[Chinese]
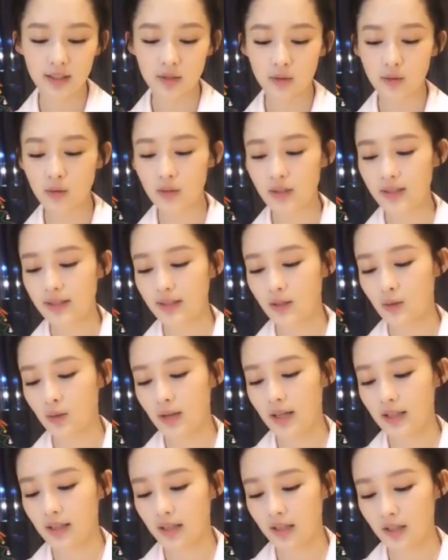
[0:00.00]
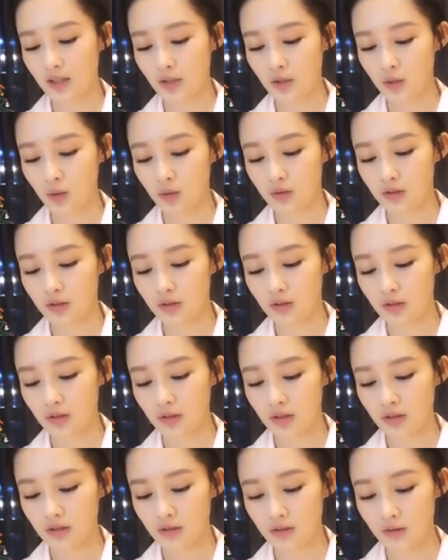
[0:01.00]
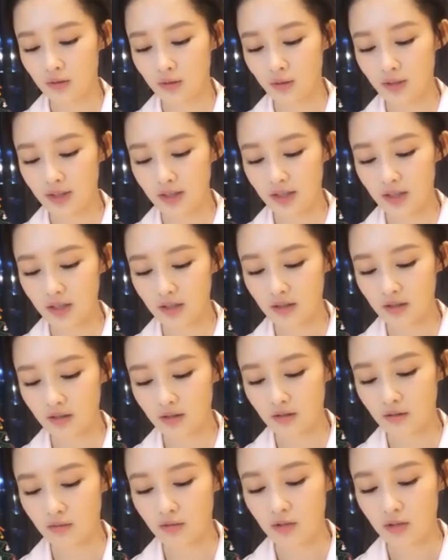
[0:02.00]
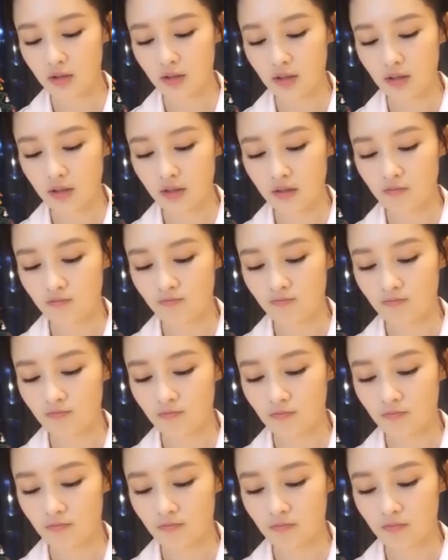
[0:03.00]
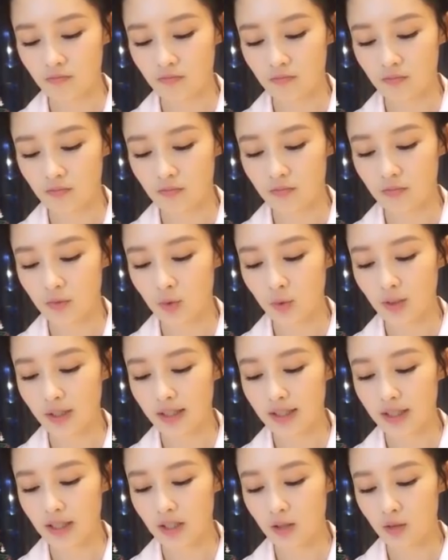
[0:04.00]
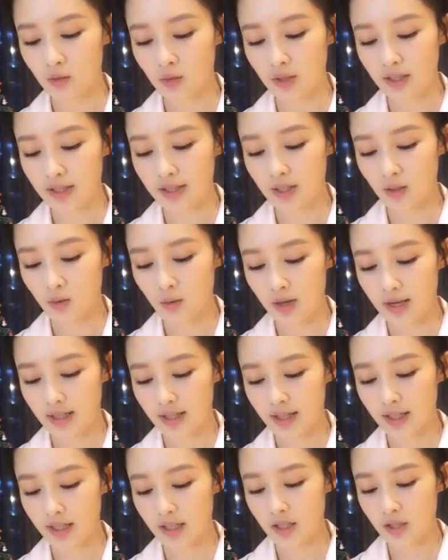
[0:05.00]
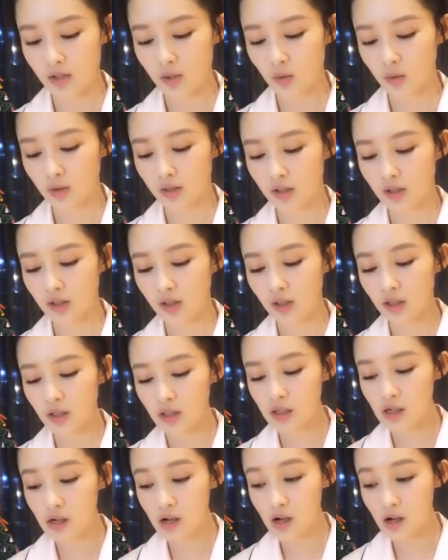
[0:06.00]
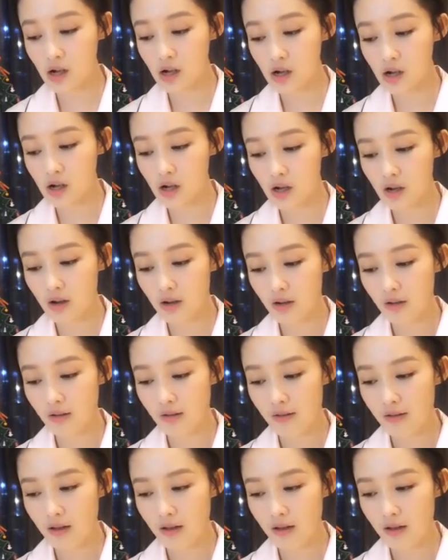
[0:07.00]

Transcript: 最近最喜欢哪一首歌？最近，嗯，最近最喜欢哪一首歌？